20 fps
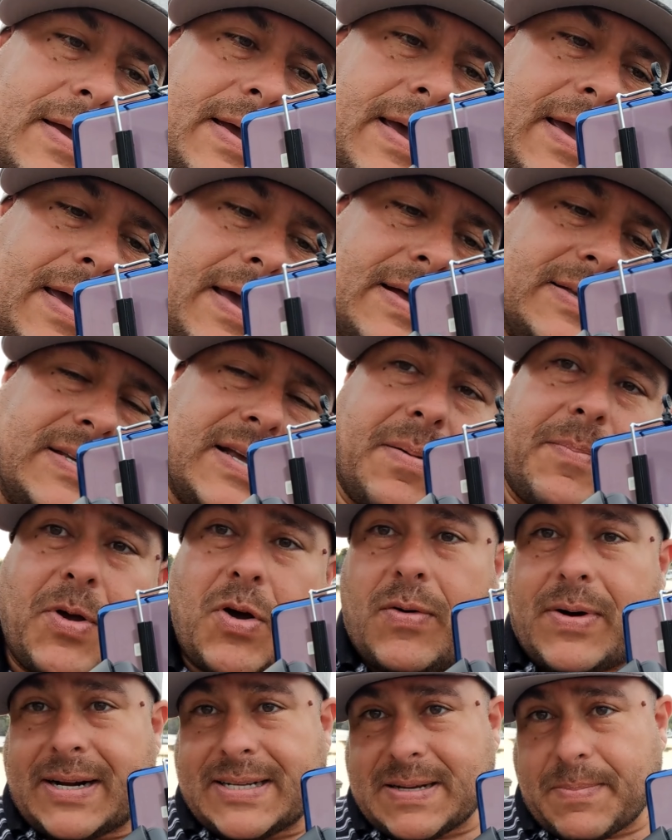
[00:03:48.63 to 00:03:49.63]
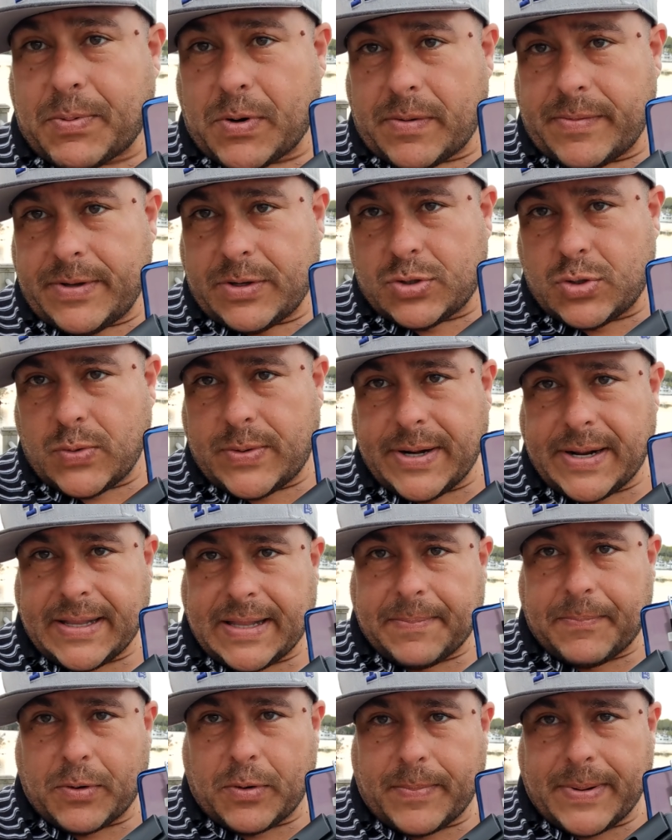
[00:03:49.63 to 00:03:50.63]
Eh, así que amigos, gracias por el video,
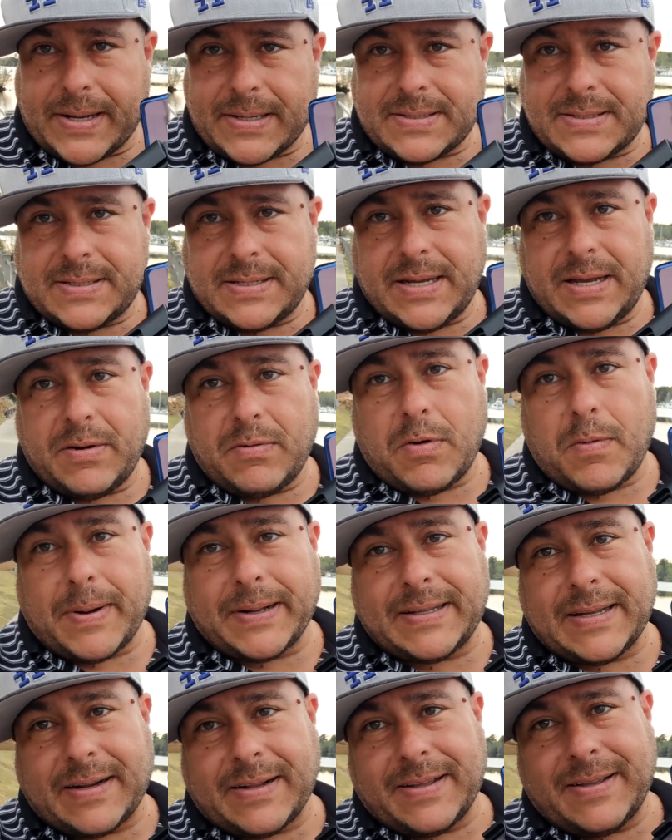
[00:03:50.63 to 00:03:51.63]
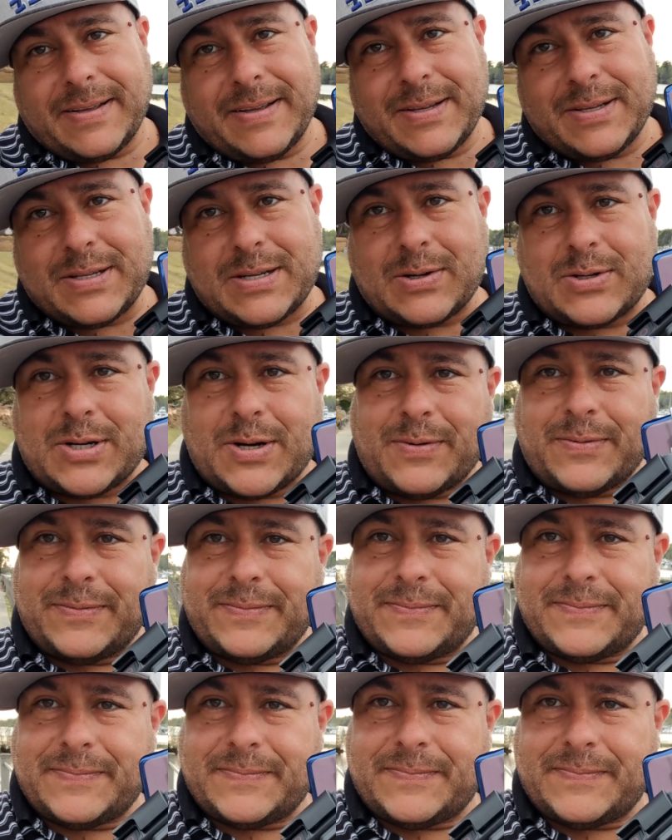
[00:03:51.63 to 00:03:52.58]
suscríbete por más y nos vemos más tarde. Chao, chao.